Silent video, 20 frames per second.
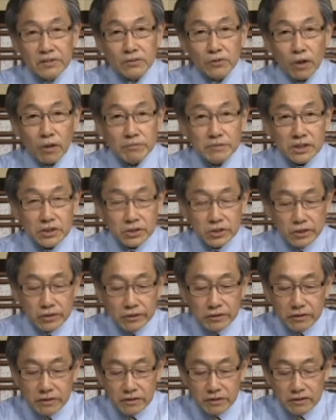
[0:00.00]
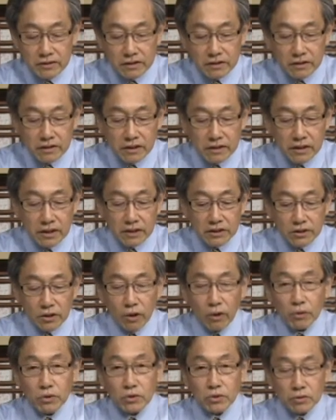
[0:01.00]
我们继续《个人的
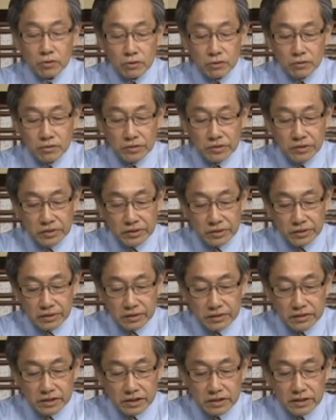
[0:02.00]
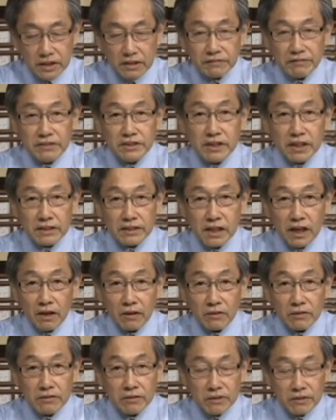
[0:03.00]
后书》，今天分享
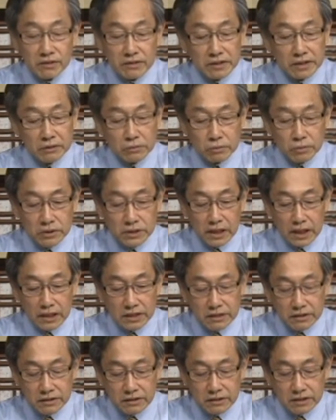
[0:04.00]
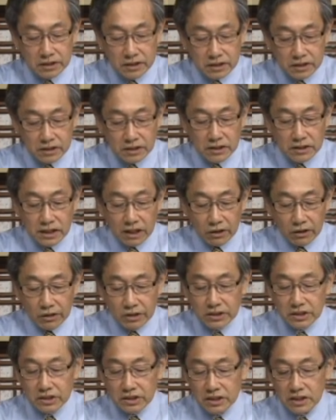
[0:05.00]
到第五章十四到二
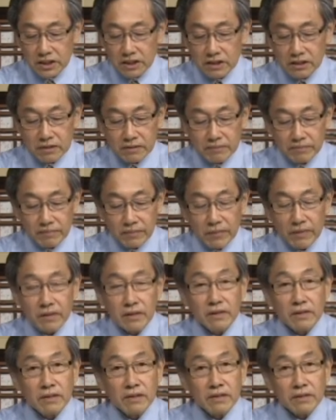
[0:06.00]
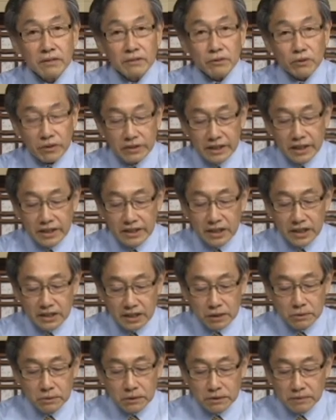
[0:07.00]
十一节。我念一下
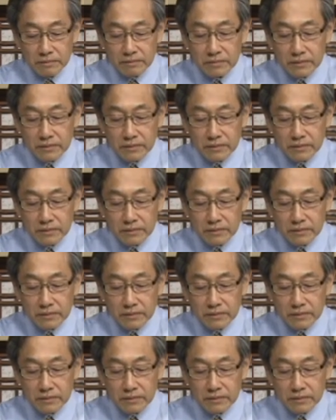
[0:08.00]
经文：